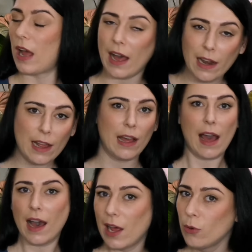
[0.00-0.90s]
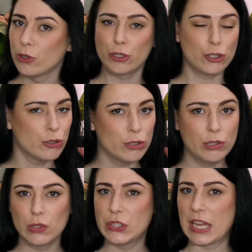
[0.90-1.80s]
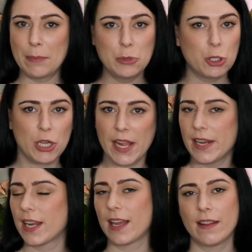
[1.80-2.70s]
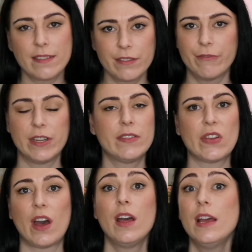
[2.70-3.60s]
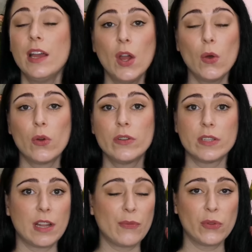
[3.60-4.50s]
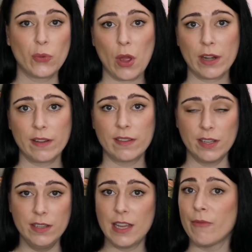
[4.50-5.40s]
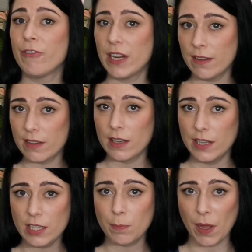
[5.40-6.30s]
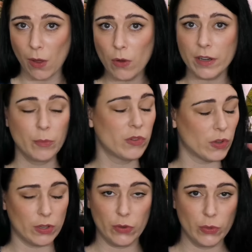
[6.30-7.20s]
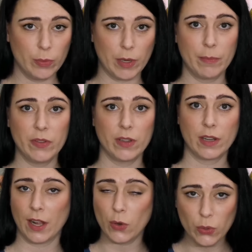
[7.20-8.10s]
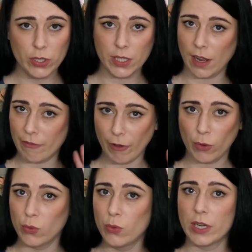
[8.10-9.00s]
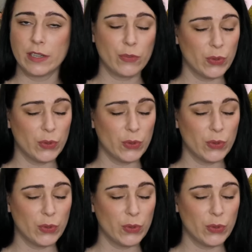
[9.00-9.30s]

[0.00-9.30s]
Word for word: Alle Alus schön zusammenstellen den ganzen Winter und dafür sorgen, dass die, die am wenigsten Licht brauchen, da müsst ihr euch natürlich mal ein bisschen erkundigen, einfach googeln, das